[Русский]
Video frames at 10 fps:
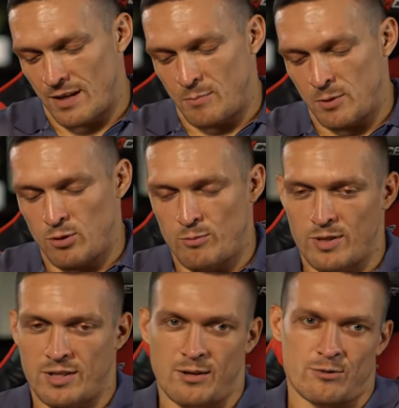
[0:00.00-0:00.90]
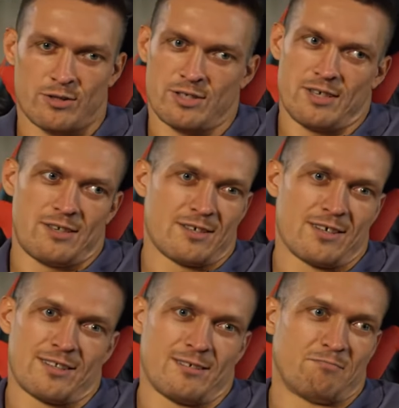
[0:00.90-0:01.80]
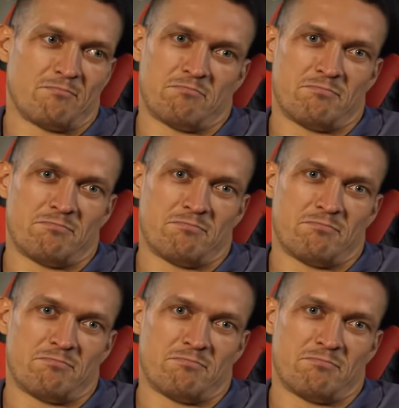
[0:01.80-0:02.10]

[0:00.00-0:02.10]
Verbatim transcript: А потом я так уже, знаете, как-то